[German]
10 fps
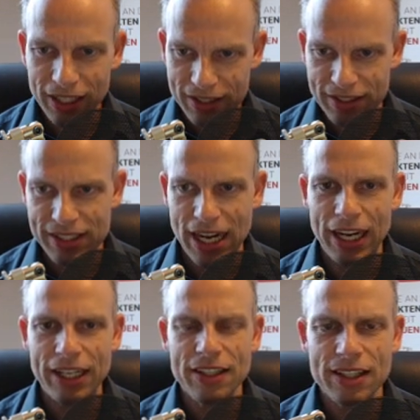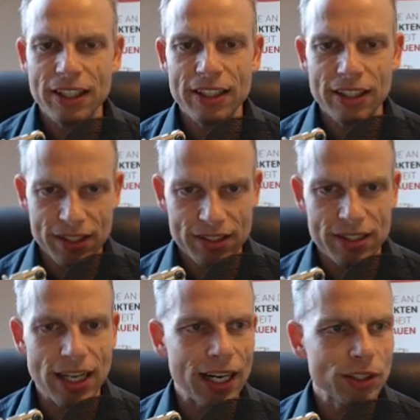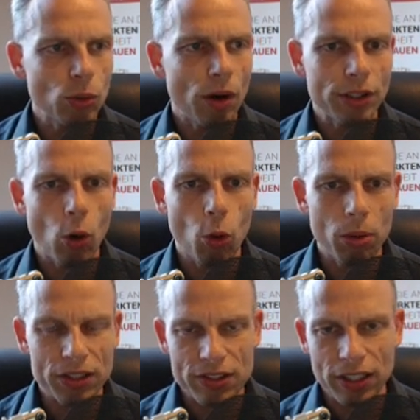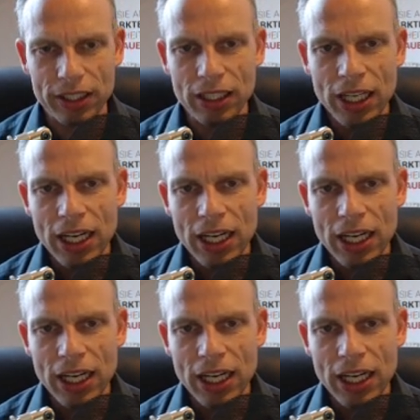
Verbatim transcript: Das ist die eine Seite, das Szenario auf der oberen Seite.